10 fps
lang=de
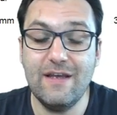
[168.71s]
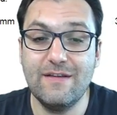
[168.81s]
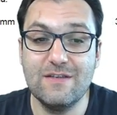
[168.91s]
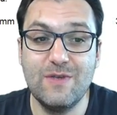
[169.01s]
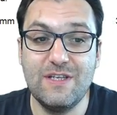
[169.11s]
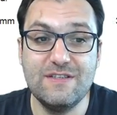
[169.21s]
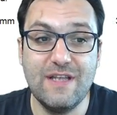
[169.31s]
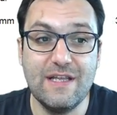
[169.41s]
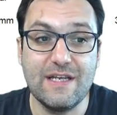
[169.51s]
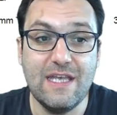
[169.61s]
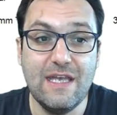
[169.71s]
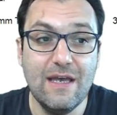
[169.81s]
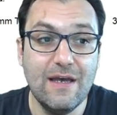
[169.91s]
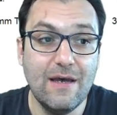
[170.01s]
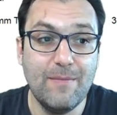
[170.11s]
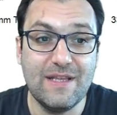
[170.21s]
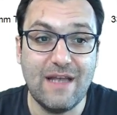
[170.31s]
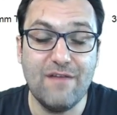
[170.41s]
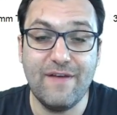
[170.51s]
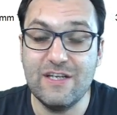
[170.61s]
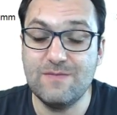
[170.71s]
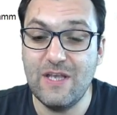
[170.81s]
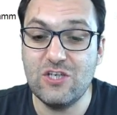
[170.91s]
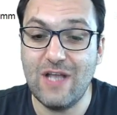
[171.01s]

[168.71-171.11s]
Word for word: dass man diesen Energiebedarf eines Menschen